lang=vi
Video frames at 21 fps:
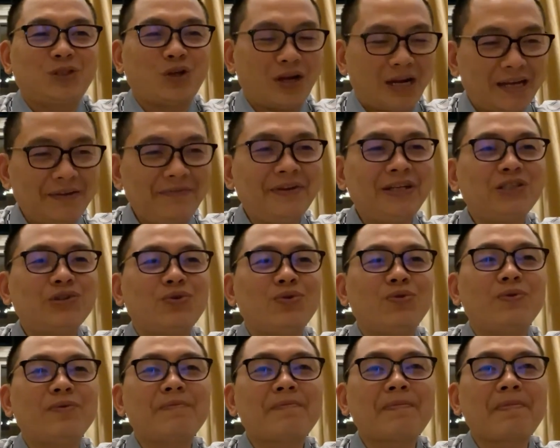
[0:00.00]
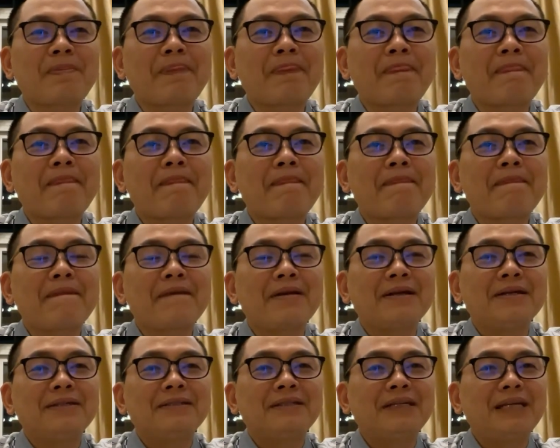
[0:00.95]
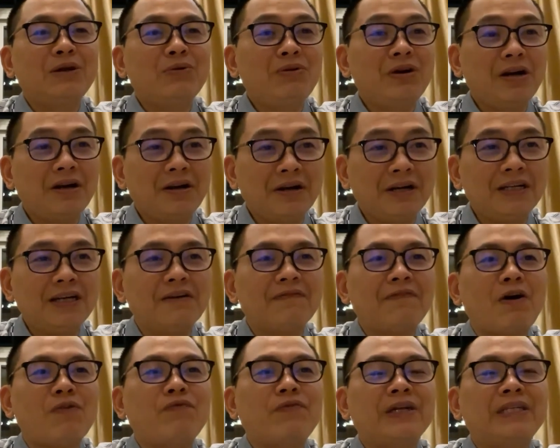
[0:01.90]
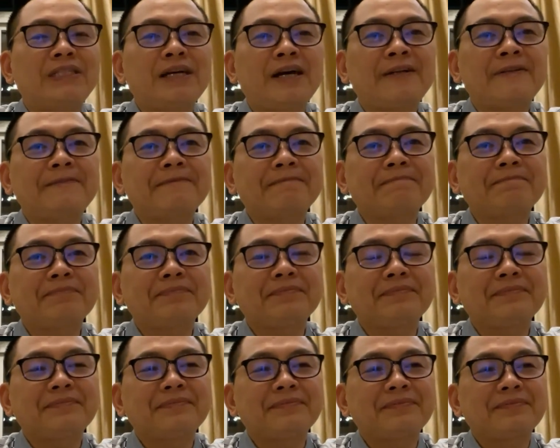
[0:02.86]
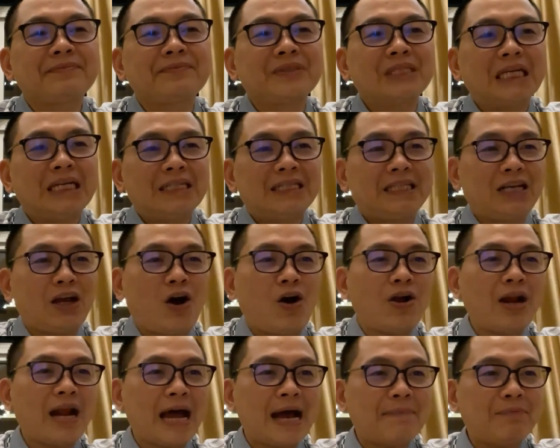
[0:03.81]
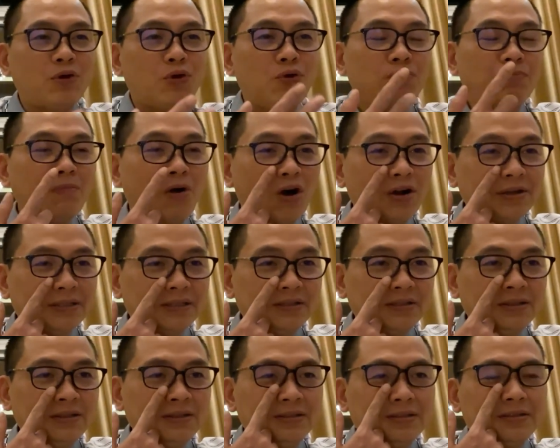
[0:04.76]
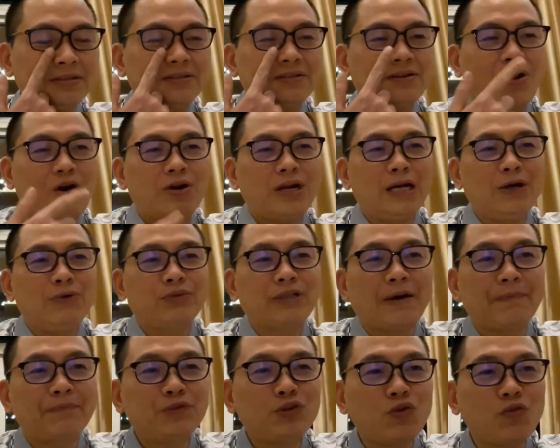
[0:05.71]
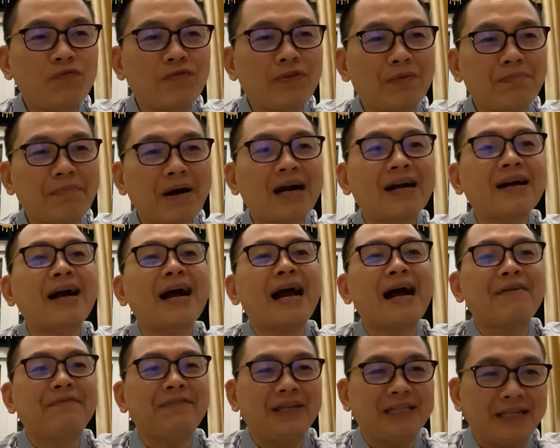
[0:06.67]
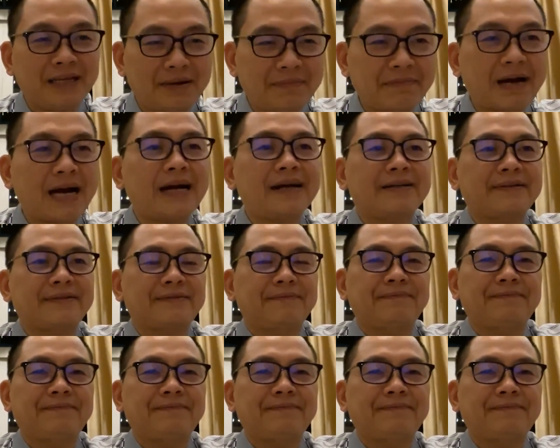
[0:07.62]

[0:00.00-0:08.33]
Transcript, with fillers: tôi lấy ví dụ nếu người ở vòng vật chất thì họ làm lụng mọi thứ họ đều tập trung vào mặc cảm về tiền bạc